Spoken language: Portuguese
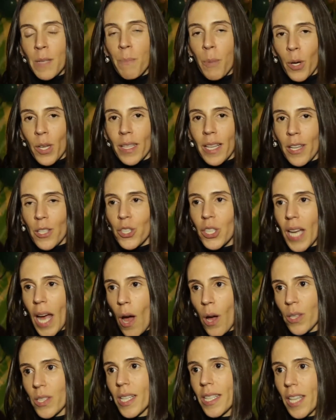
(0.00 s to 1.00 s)
importante
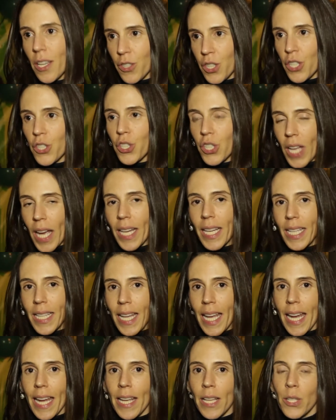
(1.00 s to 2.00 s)
causa da gente estar aqui
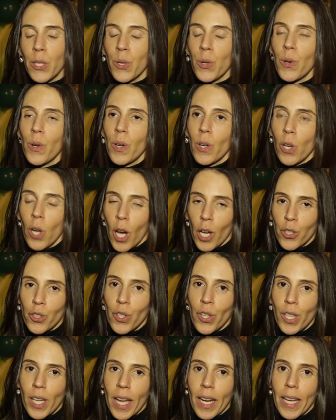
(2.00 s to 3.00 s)
dentro,
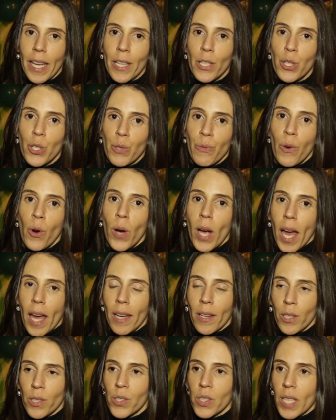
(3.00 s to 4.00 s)
lógico que além de
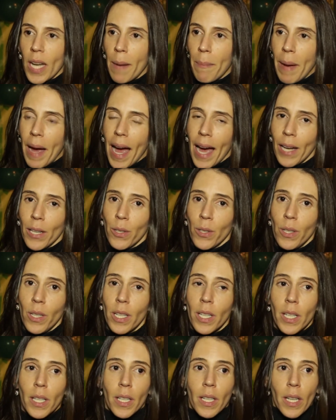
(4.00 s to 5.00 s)
divulgar nosso trabalho,
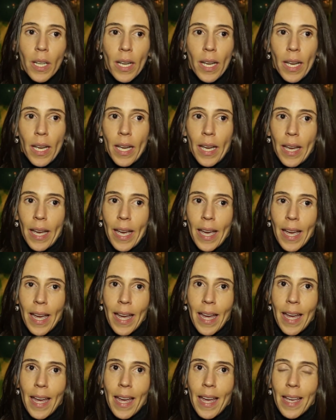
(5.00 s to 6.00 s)

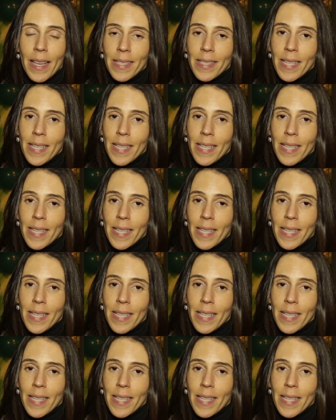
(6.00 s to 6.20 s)
é